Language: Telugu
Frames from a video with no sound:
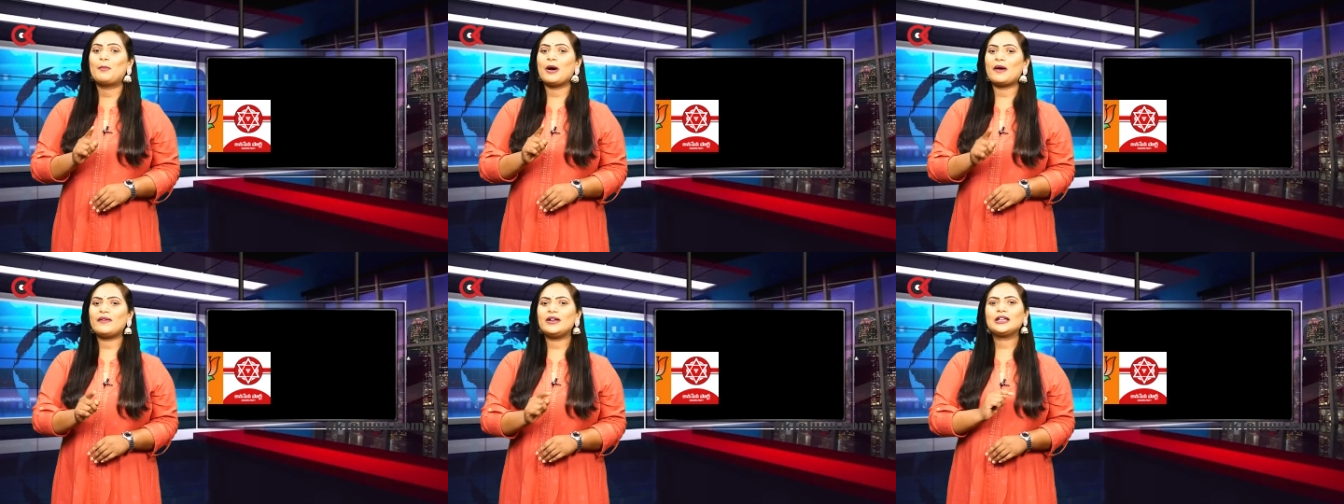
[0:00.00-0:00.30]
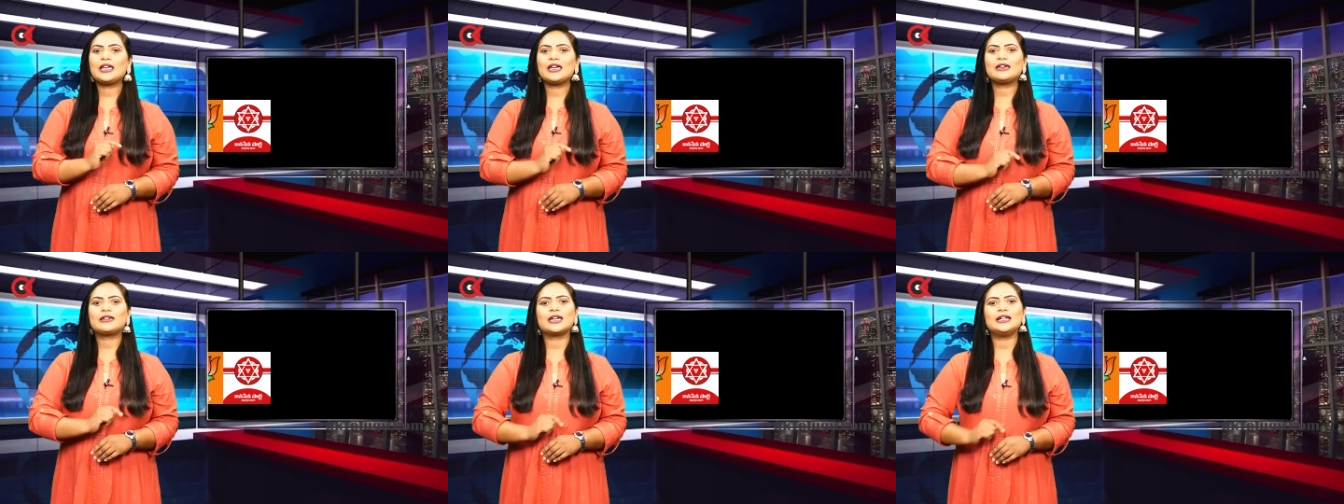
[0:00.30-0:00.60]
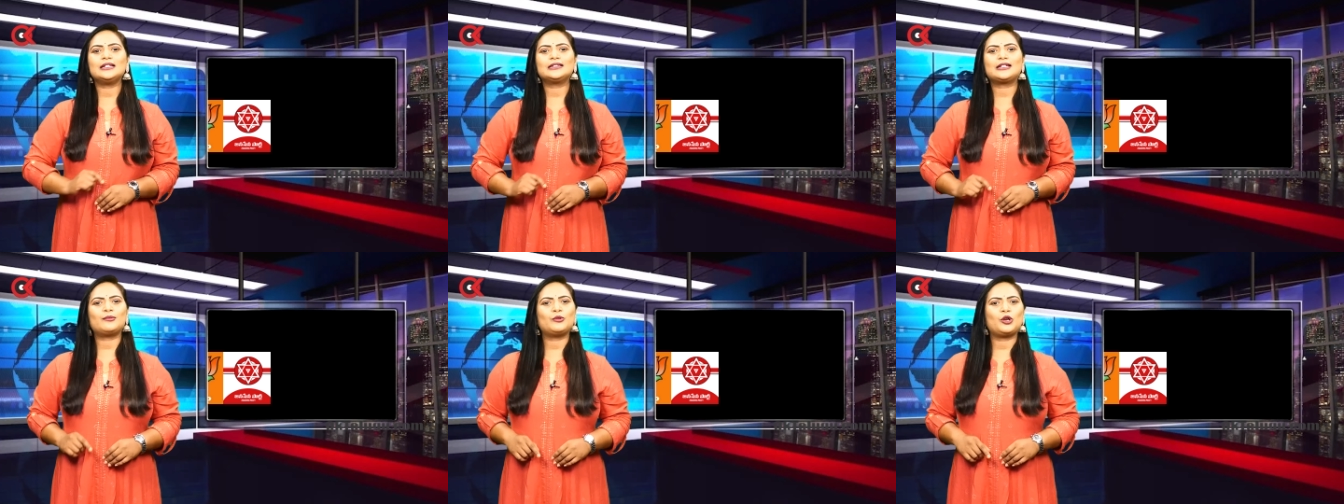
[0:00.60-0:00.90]
పవన్ కి
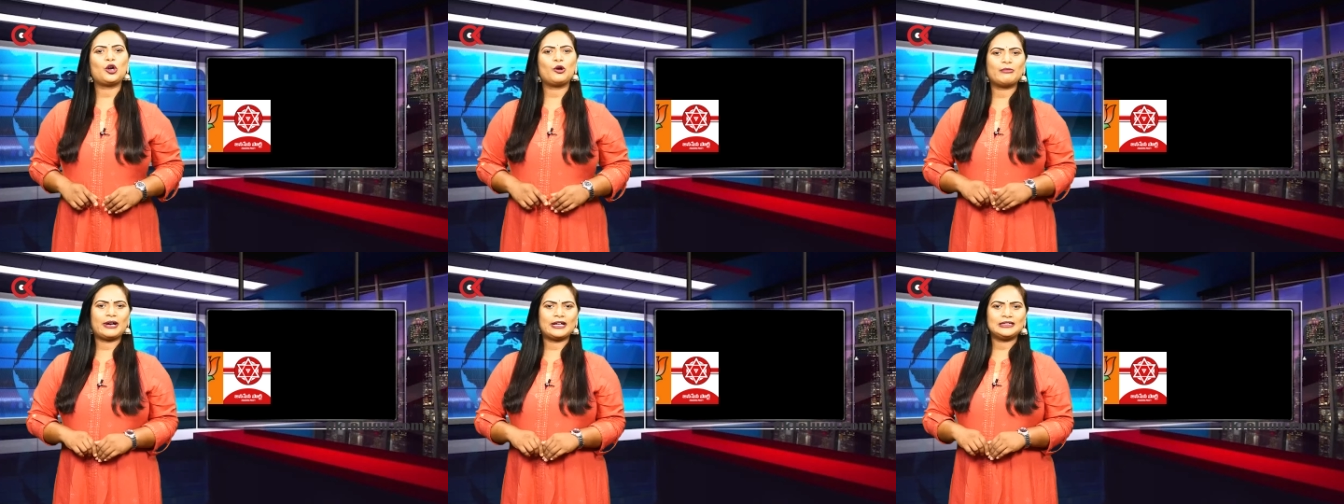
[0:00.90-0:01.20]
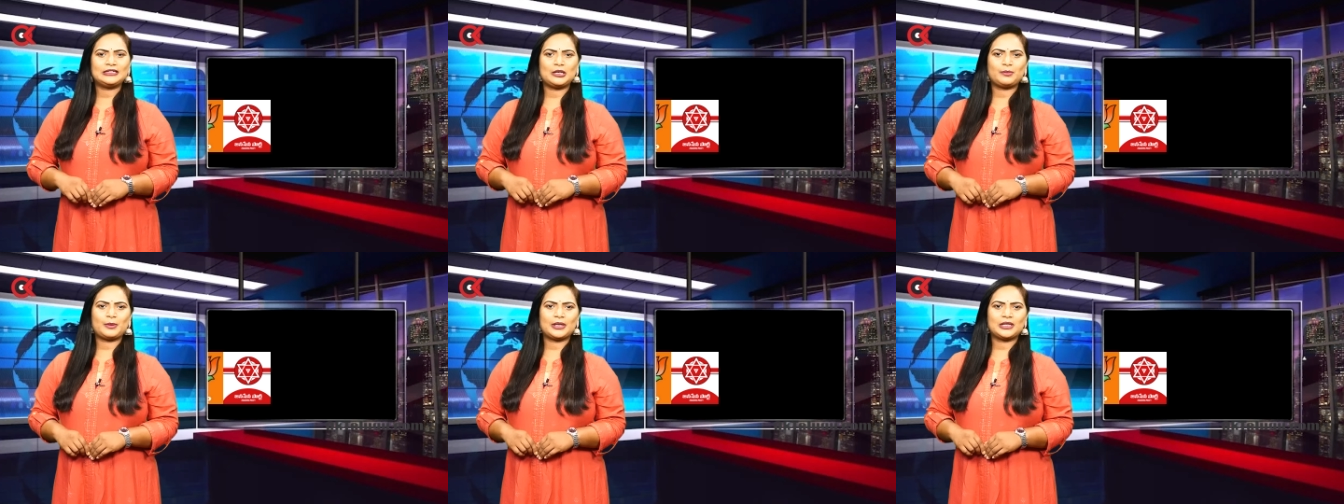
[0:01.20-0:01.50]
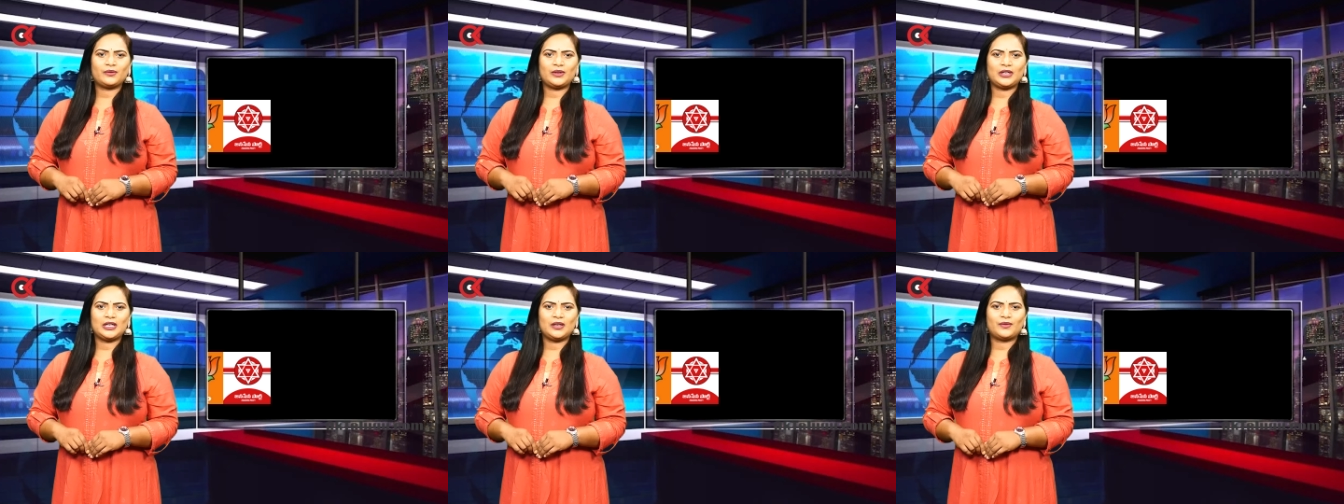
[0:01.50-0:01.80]
కేంద్రంలో మంత్రి
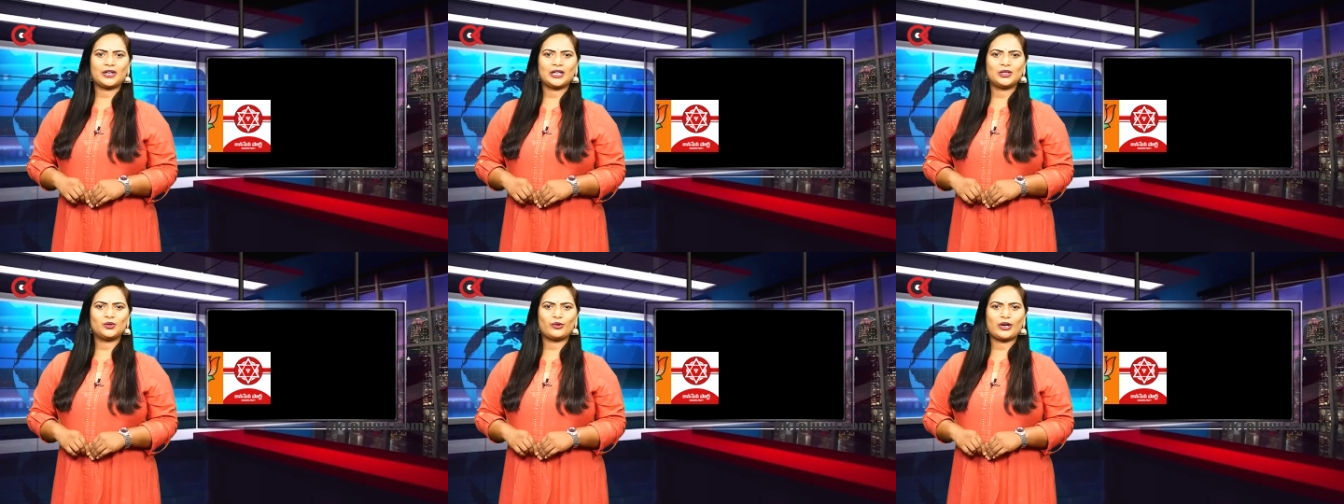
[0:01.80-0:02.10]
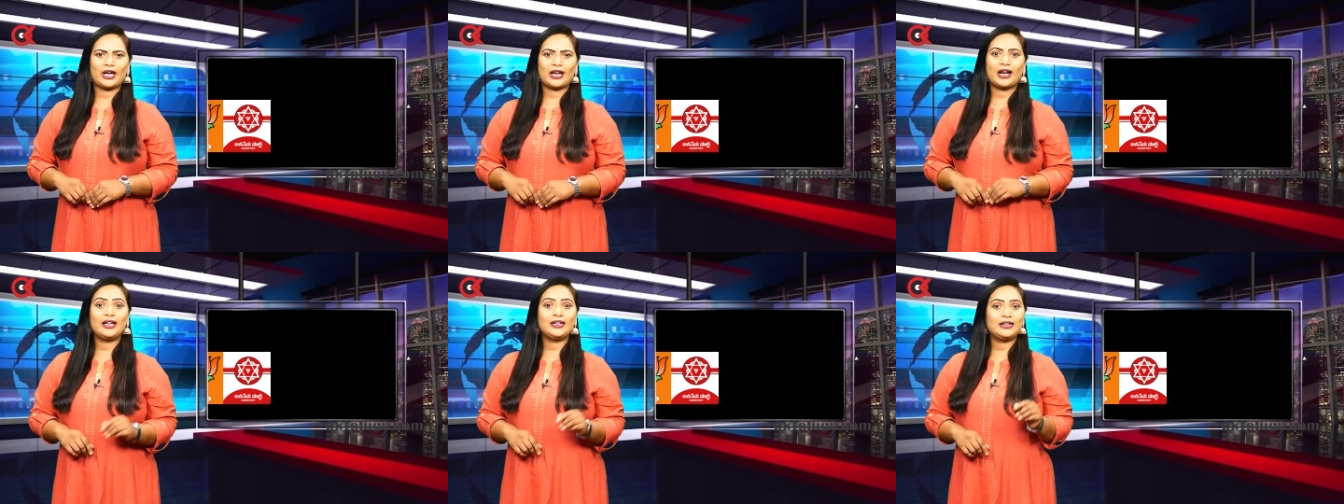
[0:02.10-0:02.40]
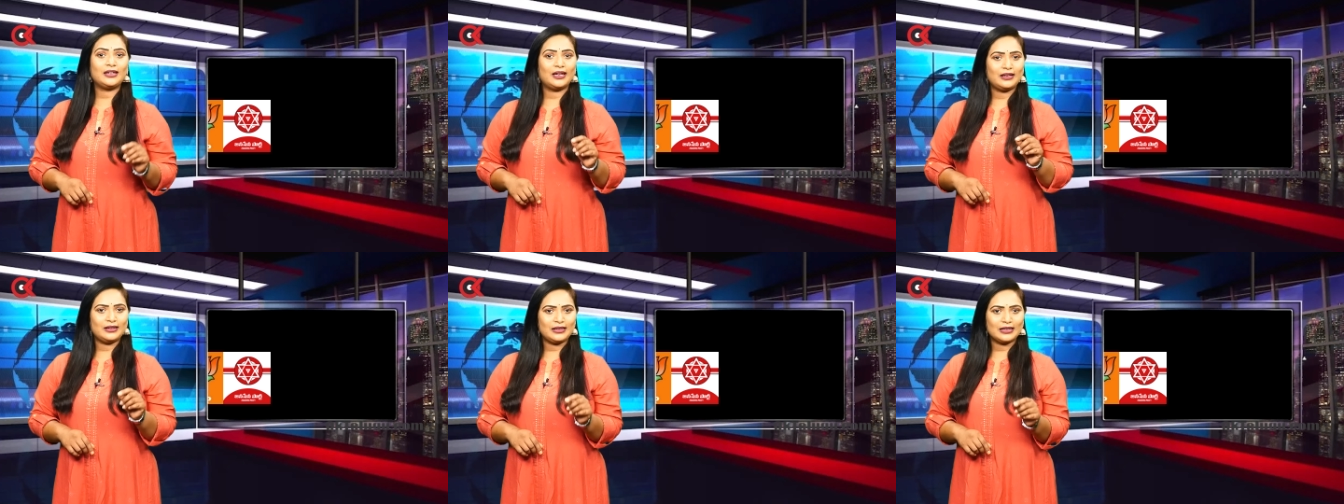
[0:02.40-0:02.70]
పదవి ఇవ్వడం ద్వారా
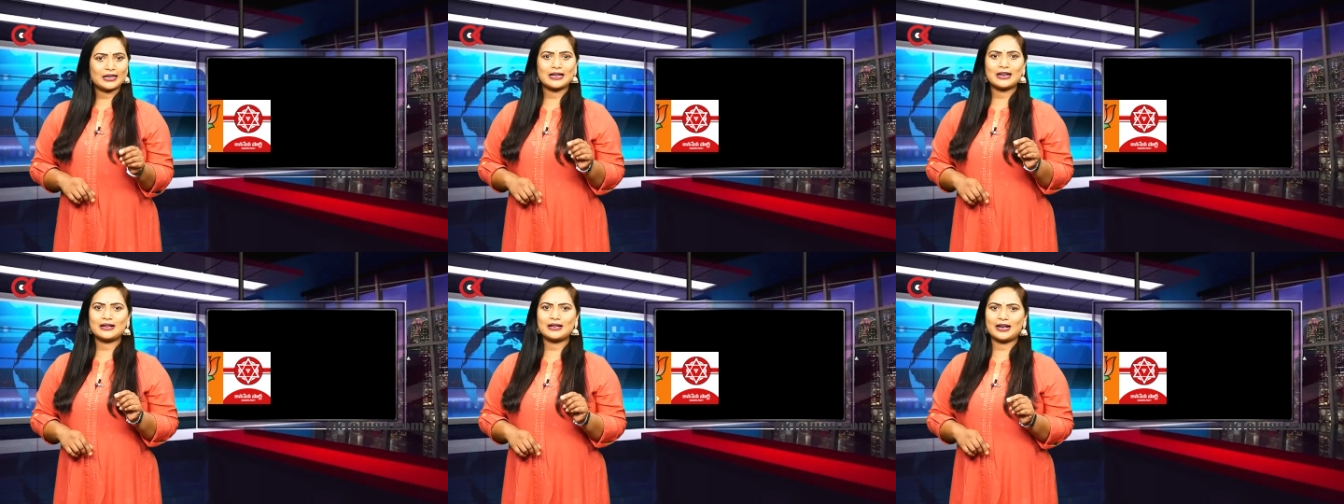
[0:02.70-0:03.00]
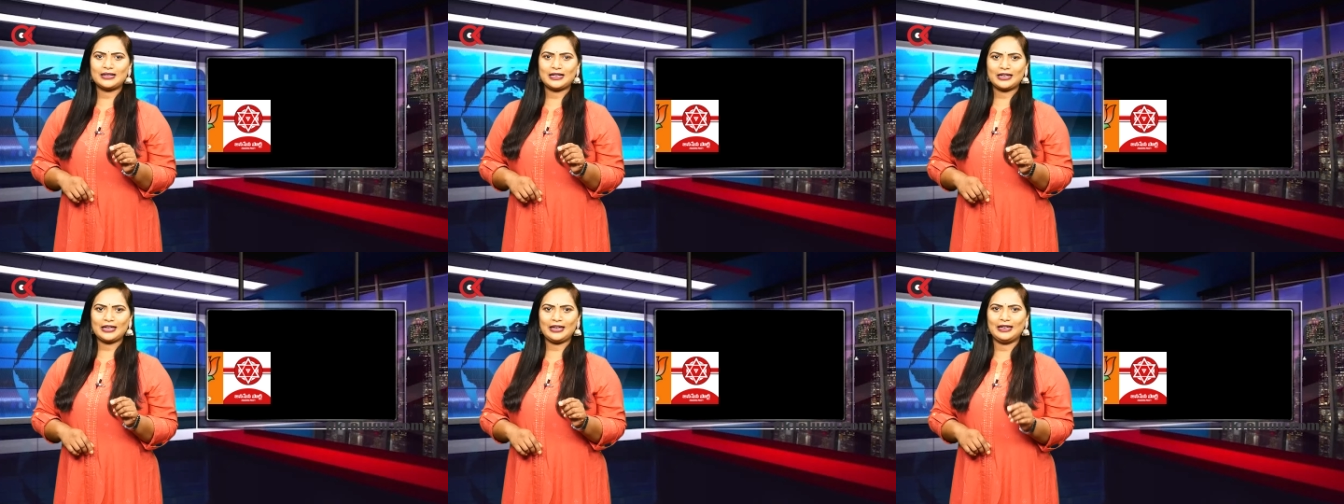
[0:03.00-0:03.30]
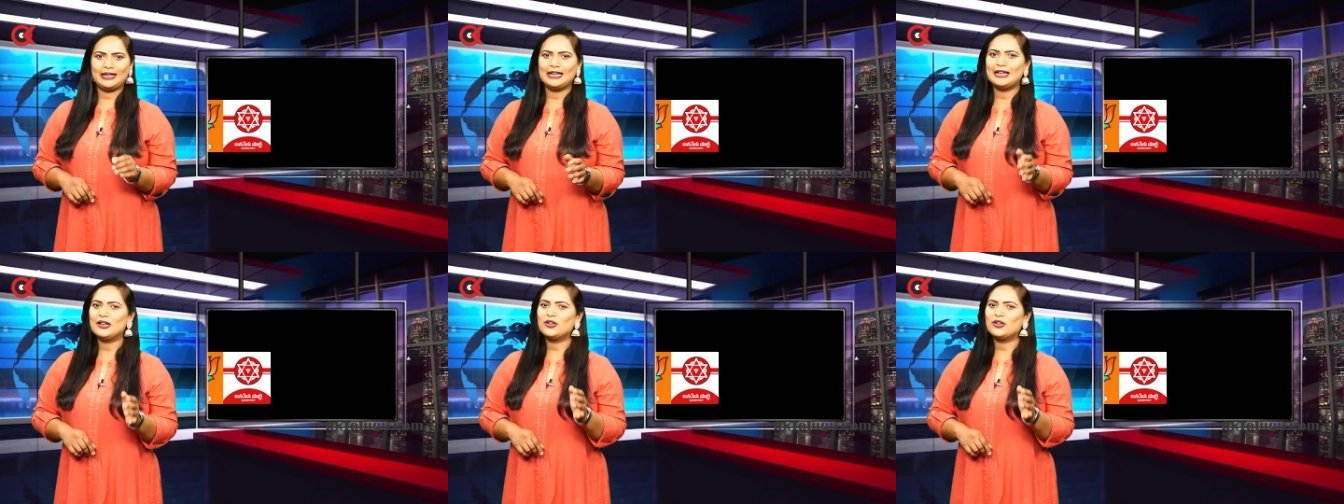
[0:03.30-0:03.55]
ఎన్నికల నాటికి